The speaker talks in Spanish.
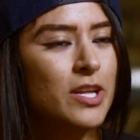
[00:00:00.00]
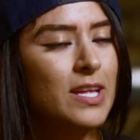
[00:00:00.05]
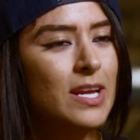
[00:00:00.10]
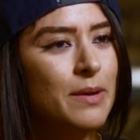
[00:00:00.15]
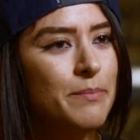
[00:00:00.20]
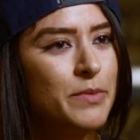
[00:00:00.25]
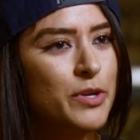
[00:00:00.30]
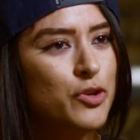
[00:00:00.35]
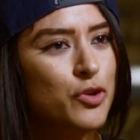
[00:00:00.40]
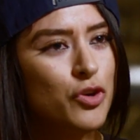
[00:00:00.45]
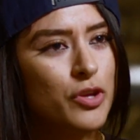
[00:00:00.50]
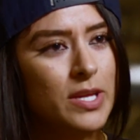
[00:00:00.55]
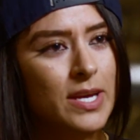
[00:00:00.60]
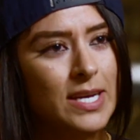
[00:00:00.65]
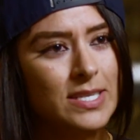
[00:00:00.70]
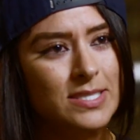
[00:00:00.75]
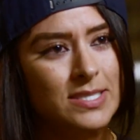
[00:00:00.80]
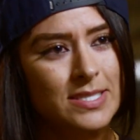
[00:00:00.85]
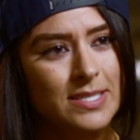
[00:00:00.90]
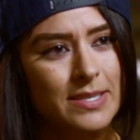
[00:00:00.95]
le daría a mí? yo de
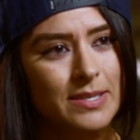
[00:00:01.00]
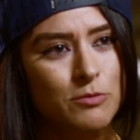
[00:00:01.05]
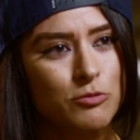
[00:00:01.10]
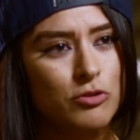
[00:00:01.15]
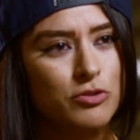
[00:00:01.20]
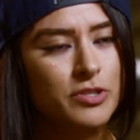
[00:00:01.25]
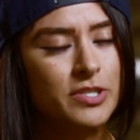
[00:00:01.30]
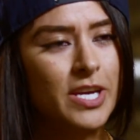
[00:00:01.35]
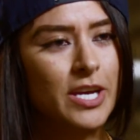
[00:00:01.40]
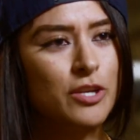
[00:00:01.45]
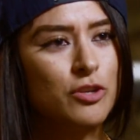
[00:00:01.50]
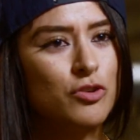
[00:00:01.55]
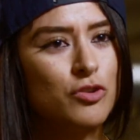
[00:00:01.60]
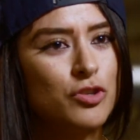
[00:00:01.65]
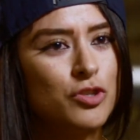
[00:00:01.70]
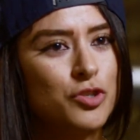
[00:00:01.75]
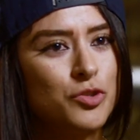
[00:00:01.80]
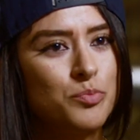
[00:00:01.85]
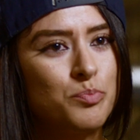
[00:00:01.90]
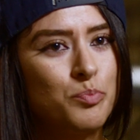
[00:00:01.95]
hace unos
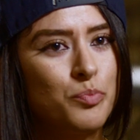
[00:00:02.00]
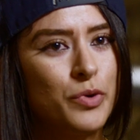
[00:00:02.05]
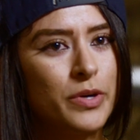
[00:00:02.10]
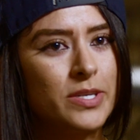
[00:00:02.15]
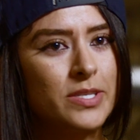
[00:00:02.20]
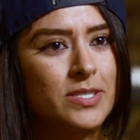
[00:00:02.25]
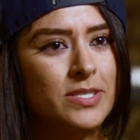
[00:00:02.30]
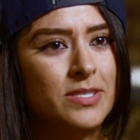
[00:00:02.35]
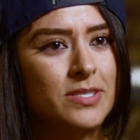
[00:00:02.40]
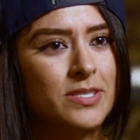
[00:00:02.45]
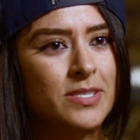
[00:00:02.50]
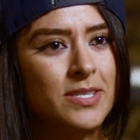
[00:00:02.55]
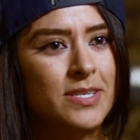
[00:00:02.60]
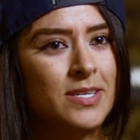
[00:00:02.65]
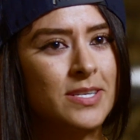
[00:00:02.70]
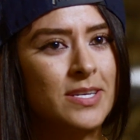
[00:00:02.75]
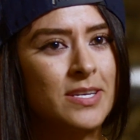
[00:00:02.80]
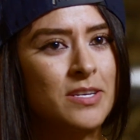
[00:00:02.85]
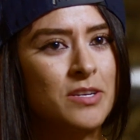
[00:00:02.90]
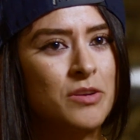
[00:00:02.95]
años? Pues
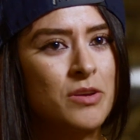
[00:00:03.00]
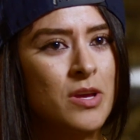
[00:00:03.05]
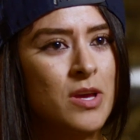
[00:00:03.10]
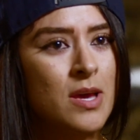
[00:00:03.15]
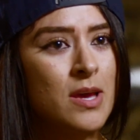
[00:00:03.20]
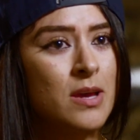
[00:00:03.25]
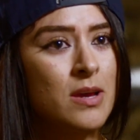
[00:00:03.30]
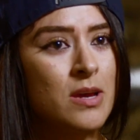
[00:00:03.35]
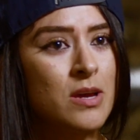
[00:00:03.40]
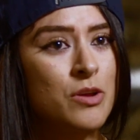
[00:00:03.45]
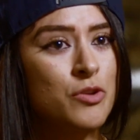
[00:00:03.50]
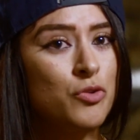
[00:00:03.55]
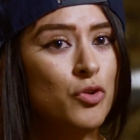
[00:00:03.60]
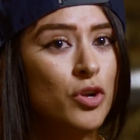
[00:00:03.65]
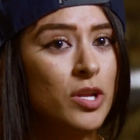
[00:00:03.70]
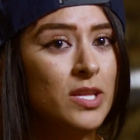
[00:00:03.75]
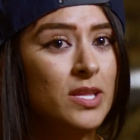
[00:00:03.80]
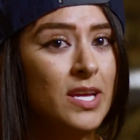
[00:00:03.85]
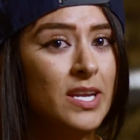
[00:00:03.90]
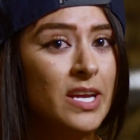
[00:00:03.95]

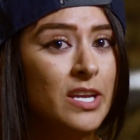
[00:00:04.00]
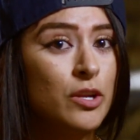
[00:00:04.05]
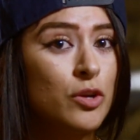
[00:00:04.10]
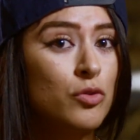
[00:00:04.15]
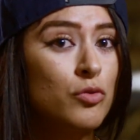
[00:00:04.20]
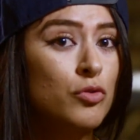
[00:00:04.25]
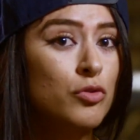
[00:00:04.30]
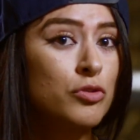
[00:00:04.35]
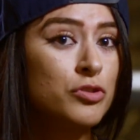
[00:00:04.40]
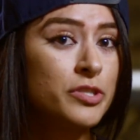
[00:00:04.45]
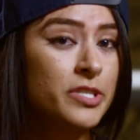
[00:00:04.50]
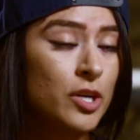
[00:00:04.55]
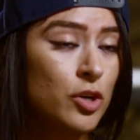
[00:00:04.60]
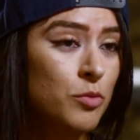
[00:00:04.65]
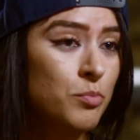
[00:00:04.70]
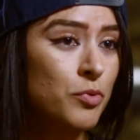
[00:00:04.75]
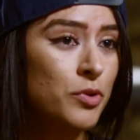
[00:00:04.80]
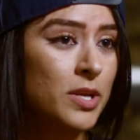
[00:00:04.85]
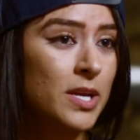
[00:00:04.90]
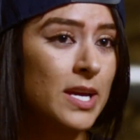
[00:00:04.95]
no le daría ningún
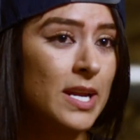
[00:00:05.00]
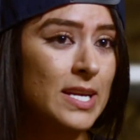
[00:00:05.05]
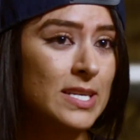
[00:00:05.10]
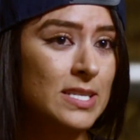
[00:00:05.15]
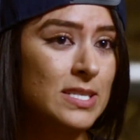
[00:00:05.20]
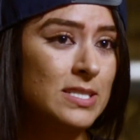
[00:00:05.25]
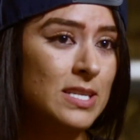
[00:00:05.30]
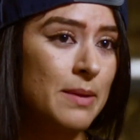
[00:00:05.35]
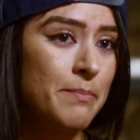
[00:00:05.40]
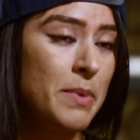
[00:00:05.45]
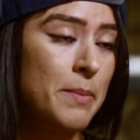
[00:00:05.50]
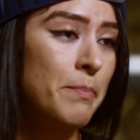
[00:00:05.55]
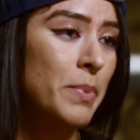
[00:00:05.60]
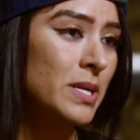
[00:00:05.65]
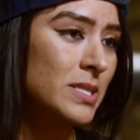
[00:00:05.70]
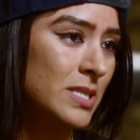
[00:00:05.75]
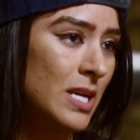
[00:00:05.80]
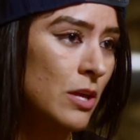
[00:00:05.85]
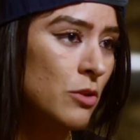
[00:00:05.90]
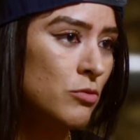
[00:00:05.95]
consejo porque gracias a mi
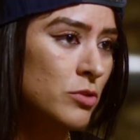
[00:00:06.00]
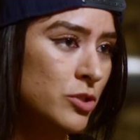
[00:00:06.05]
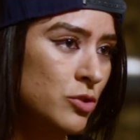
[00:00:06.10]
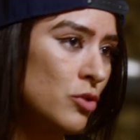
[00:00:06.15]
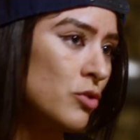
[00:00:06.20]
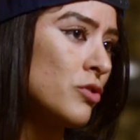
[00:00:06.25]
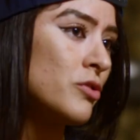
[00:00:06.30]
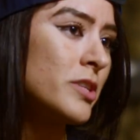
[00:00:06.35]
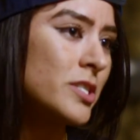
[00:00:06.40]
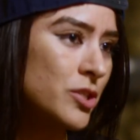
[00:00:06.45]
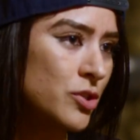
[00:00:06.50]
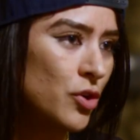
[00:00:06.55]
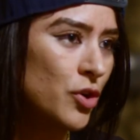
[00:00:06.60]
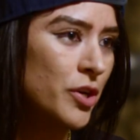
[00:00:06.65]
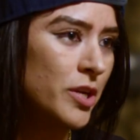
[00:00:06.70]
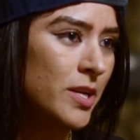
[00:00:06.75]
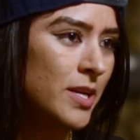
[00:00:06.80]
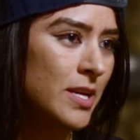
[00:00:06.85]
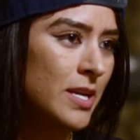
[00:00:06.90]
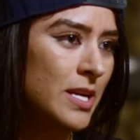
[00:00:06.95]
pasado estoy donde
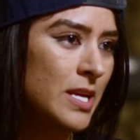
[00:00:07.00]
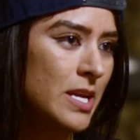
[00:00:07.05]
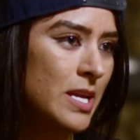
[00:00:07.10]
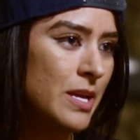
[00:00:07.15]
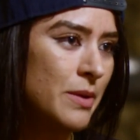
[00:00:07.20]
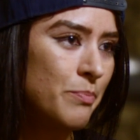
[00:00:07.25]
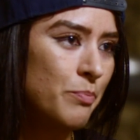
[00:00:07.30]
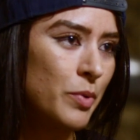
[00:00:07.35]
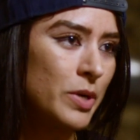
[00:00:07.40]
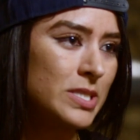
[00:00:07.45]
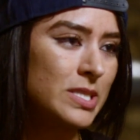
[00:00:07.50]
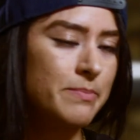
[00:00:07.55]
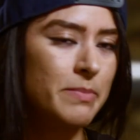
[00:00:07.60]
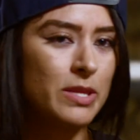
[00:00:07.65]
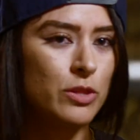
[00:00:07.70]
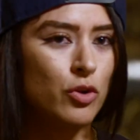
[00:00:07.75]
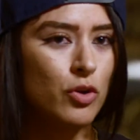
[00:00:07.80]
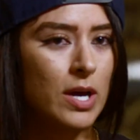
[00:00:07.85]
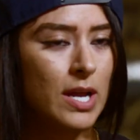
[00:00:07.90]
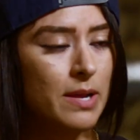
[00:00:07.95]
estoy y pues si
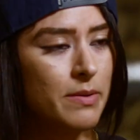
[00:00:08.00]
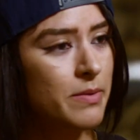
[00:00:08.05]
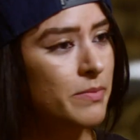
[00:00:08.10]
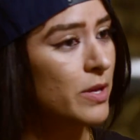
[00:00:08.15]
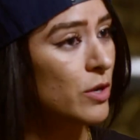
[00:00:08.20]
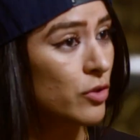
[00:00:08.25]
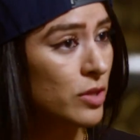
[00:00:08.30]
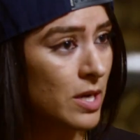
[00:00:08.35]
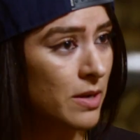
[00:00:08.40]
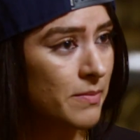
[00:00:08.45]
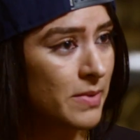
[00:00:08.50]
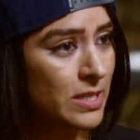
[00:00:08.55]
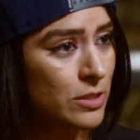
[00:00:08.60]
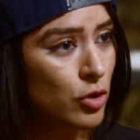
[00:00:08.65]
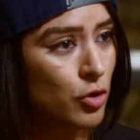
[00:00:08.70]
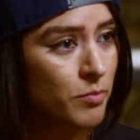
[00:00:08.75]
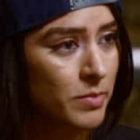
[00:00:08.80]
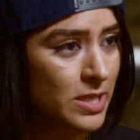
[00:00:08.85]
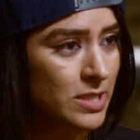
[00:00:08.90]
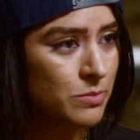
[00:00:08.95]
me tocara vivir otra vez
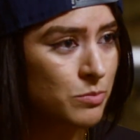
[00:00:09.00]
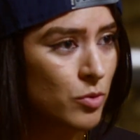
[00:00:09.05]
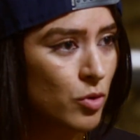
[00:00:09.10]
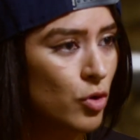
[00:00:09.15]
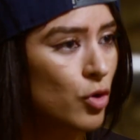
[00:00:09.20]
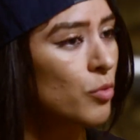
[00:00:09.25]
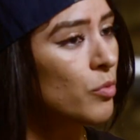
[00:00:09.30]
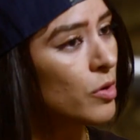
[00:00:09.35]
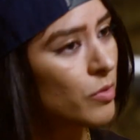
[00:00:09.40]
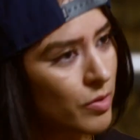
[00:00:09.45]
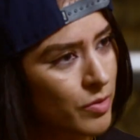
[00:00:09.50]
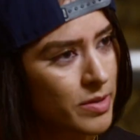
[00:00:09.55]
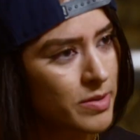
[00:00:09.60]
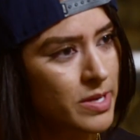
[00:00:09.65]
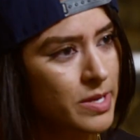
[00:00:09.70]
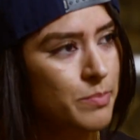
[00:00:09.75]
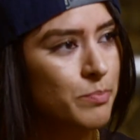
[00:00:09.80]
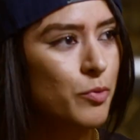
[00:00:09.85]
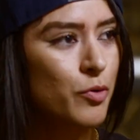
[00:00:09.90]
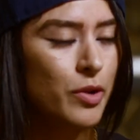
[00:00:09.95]
lo mismo, lo vuelvo a
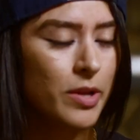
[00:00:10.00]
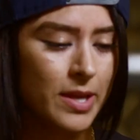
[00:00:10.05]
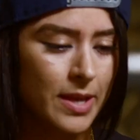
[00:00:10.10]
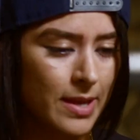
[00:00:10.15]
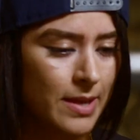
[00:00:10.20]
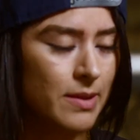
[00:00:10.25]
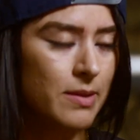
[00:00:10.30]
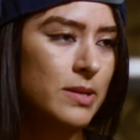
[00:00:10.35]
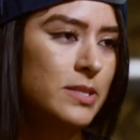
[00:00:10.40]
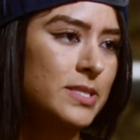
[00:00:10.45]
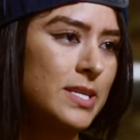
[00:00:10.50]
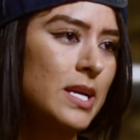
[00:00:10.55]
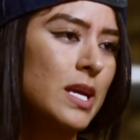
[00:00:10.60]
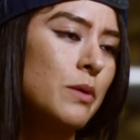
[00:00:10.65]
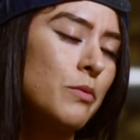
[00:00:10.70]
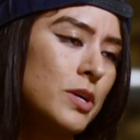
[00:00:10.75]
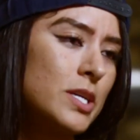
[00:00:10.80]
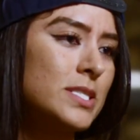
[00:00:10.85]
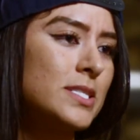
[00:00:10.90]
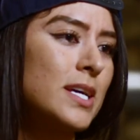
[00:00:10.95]
vivir porque sé que
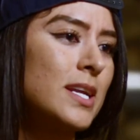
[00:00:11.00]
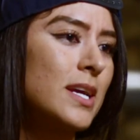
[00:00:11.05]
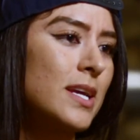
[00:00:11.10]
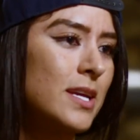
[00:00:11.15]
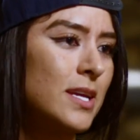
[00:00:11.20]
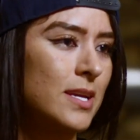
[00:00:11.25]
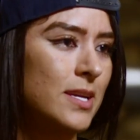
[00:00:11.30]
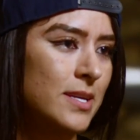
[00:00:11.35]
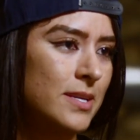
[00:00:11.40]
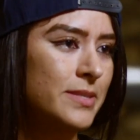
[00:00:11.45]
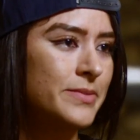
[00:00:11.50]
voy a estar aquí.